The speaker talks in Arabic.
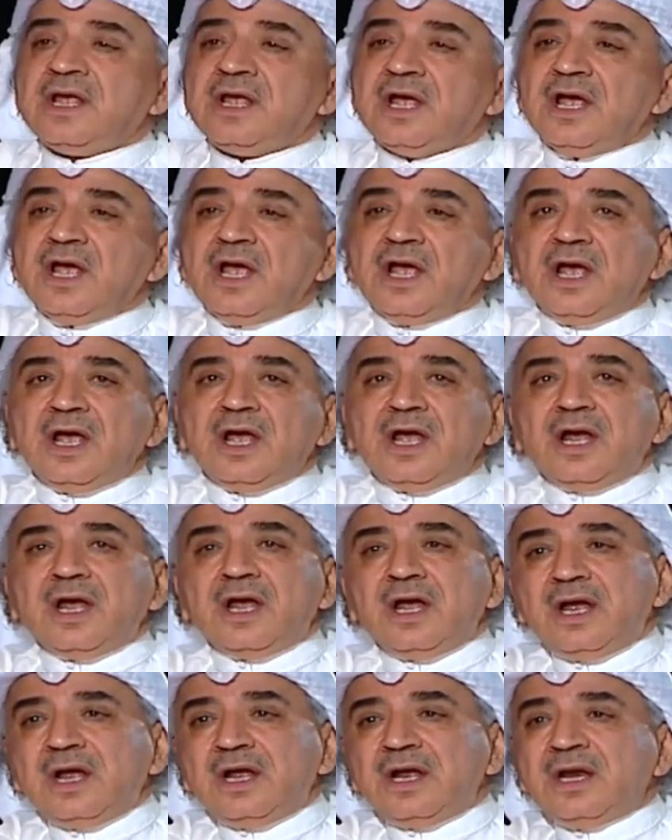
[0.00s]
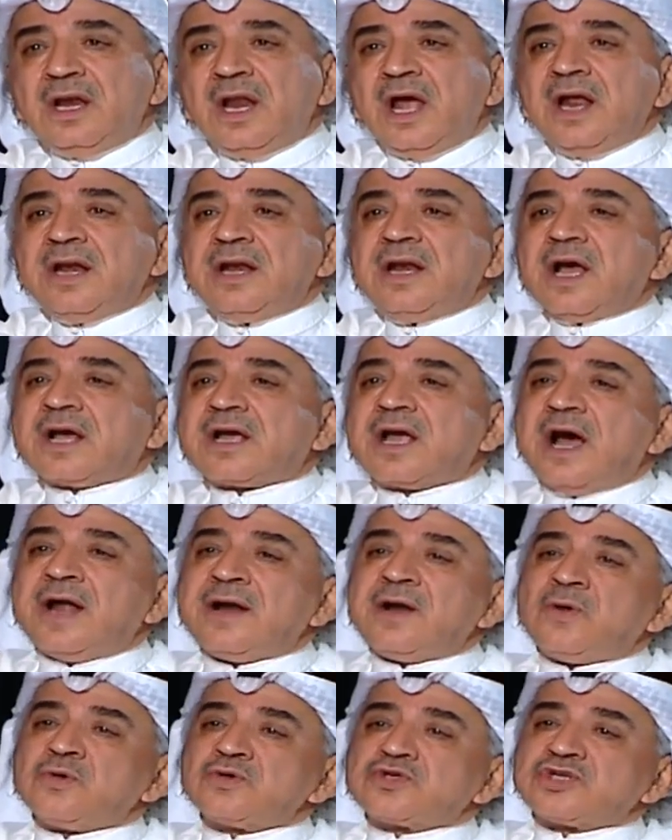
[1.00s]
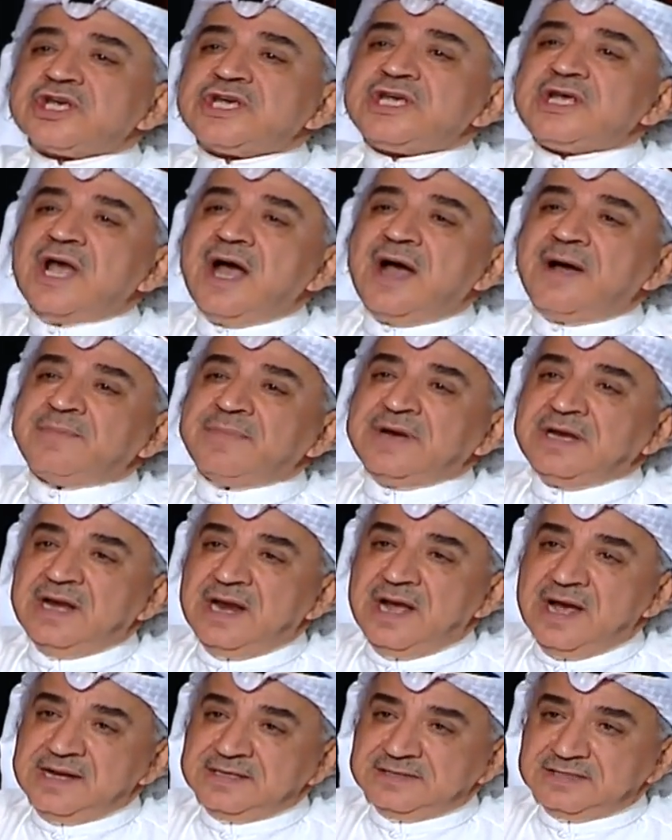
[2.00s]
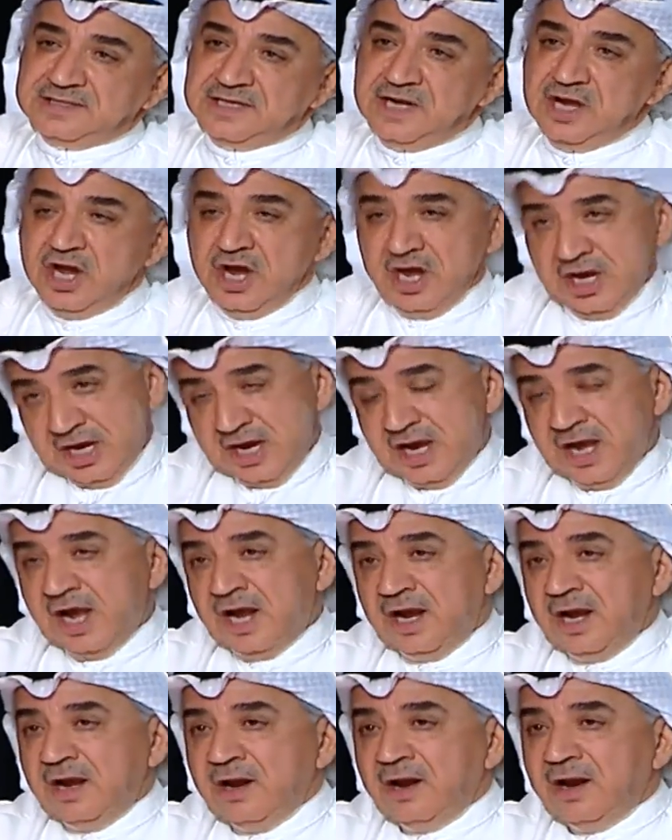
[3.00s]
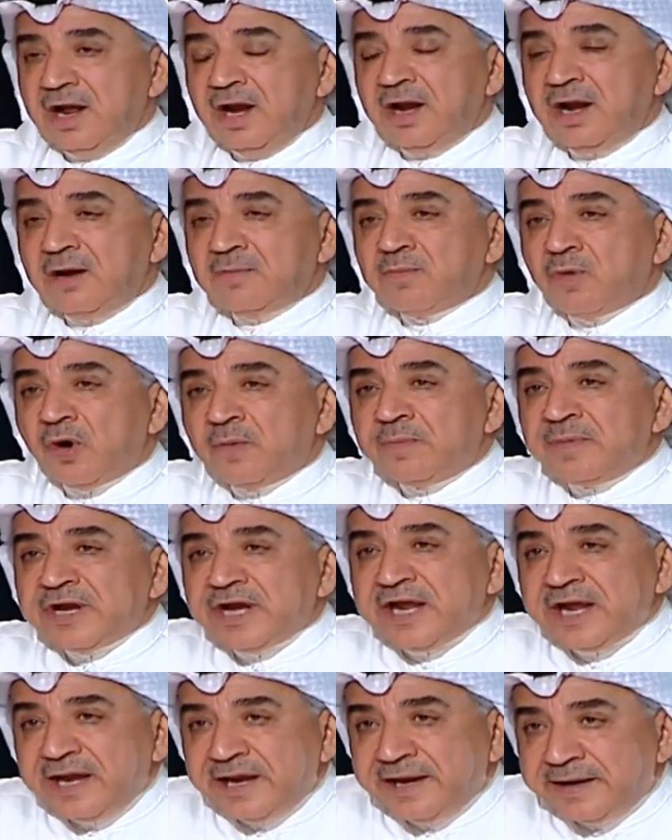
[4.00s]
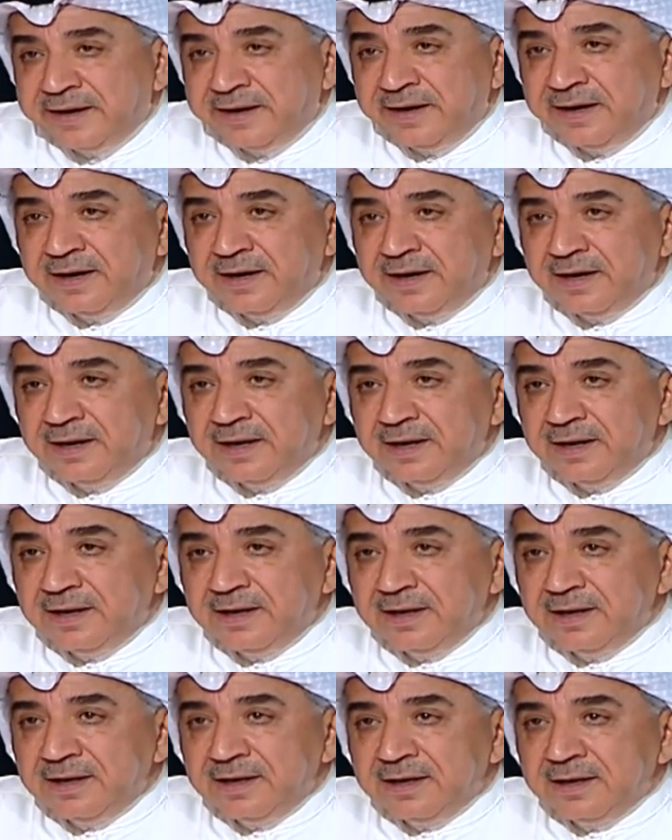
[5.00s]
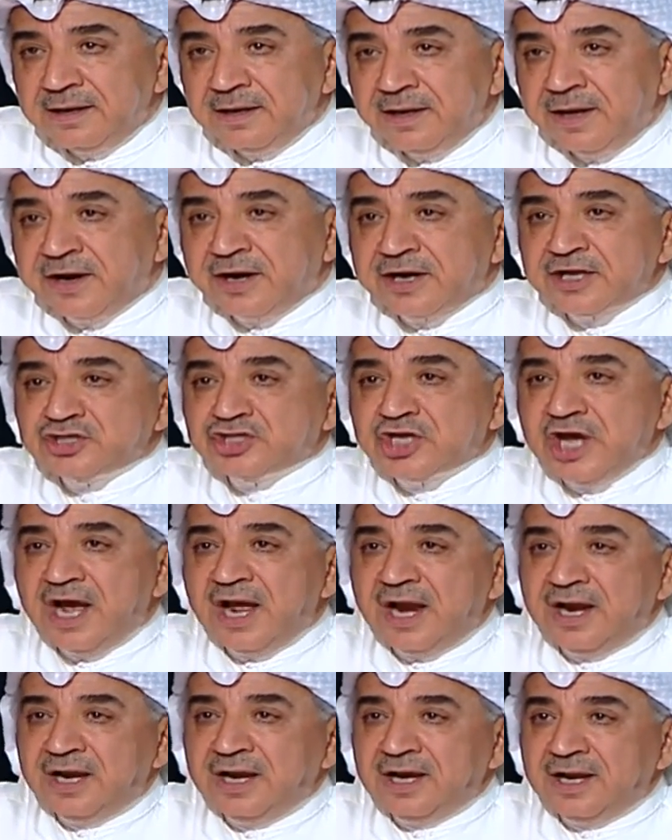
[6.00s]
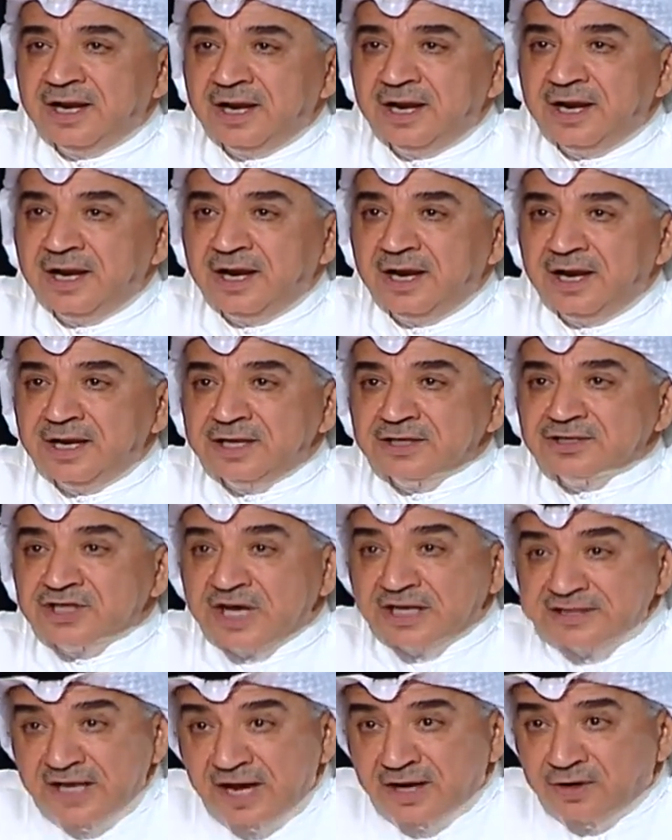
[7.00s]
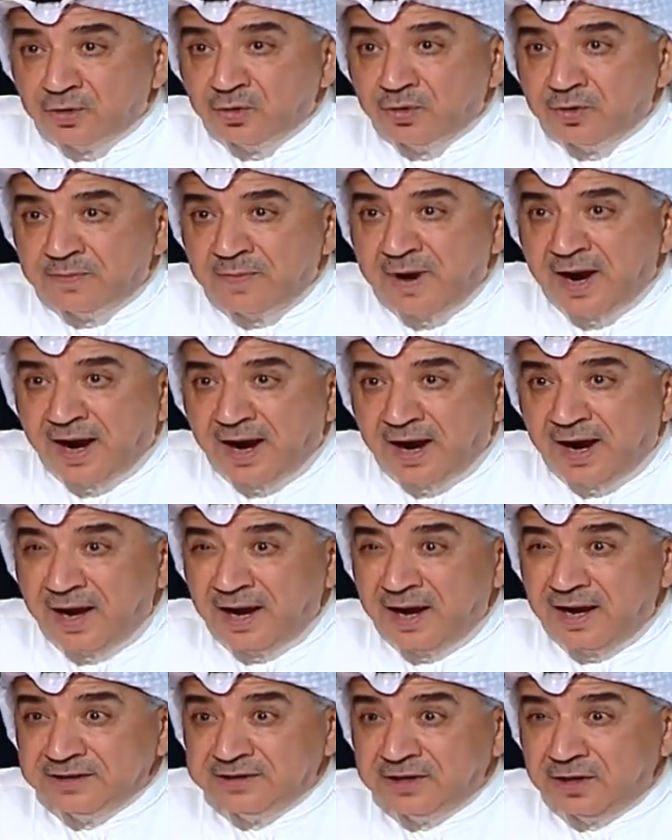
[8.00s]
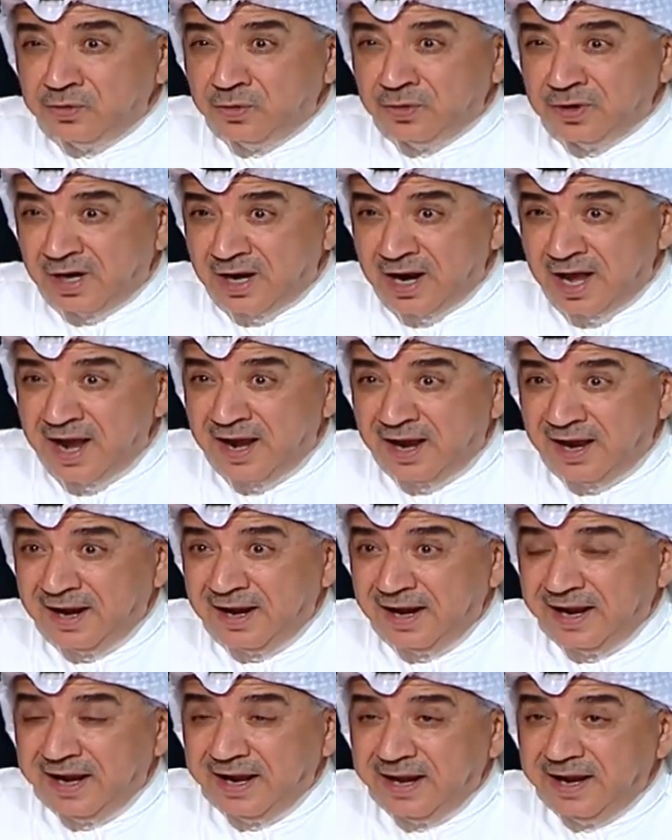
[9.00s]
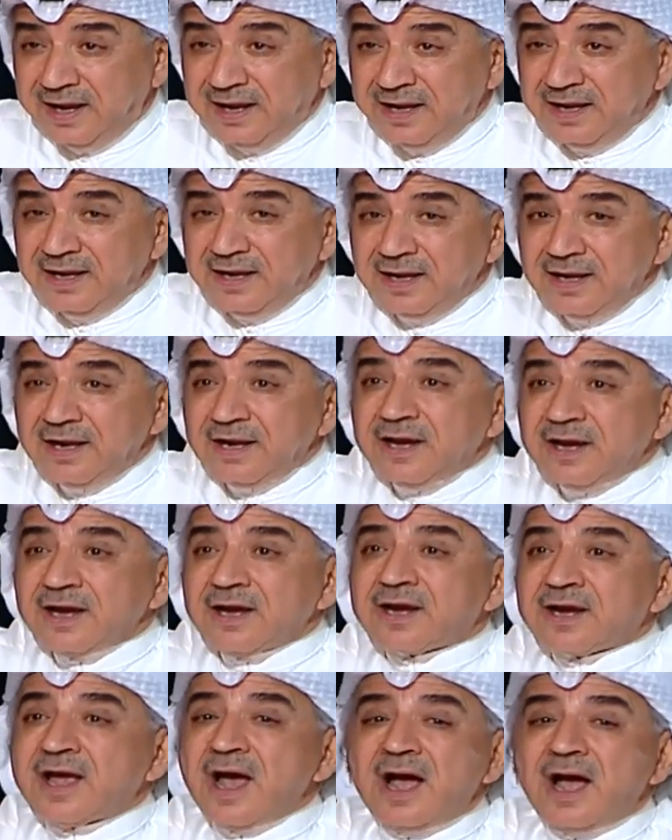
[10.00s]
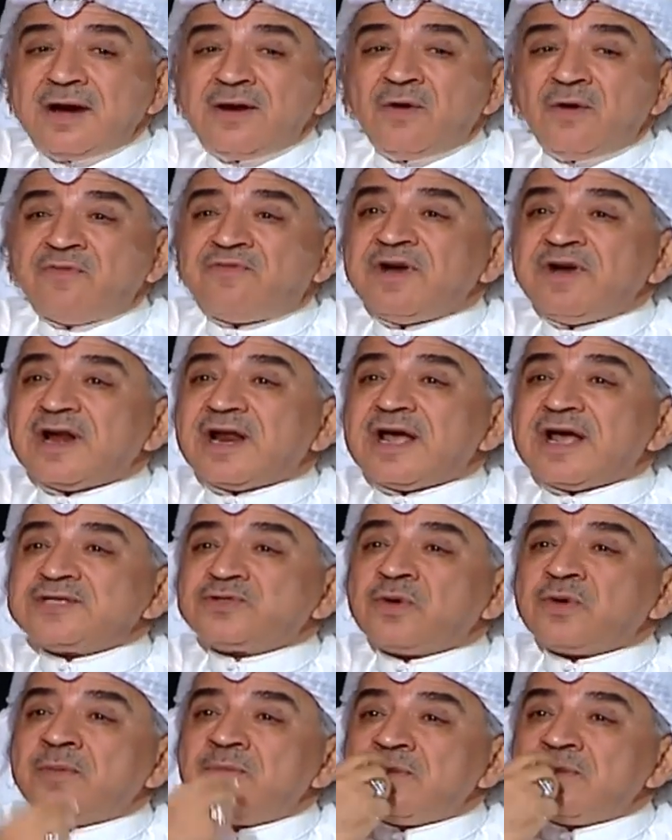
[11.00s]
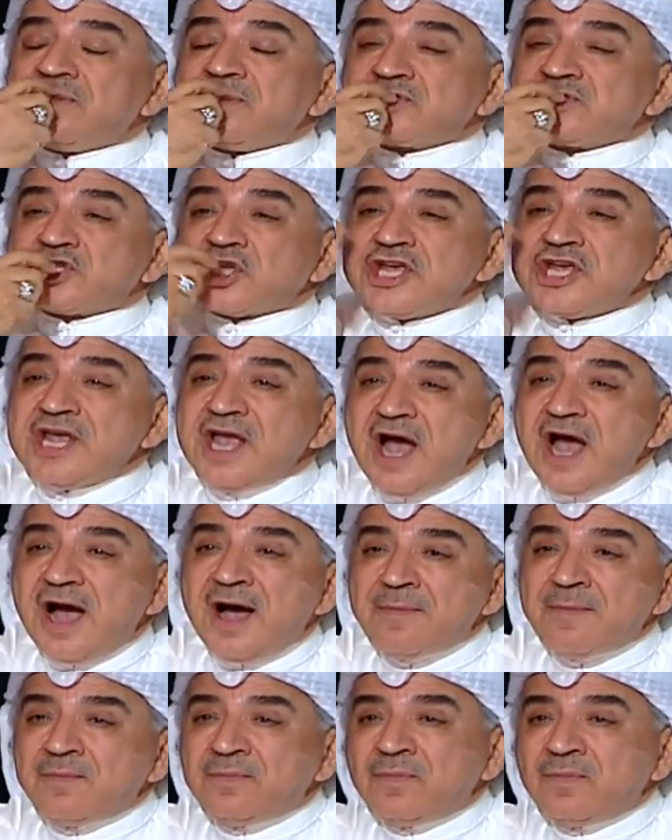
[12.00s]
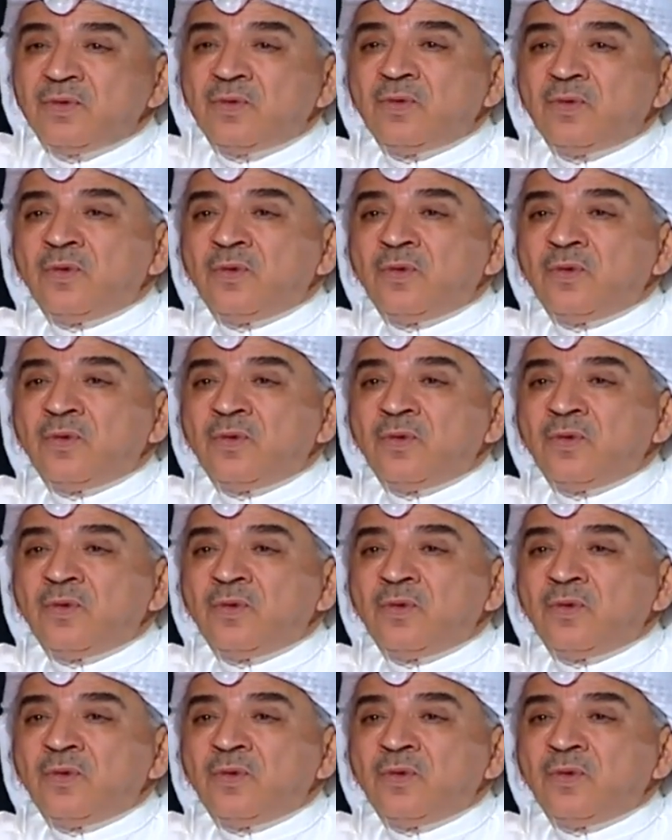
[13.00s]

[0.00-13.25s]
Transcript: في موضوع المشاركة آه، لأن كانوا صيام الناس المؤمنين الرجال اللي صدقوا ما عاهدوا الله عليه كانوا في الغزو صيام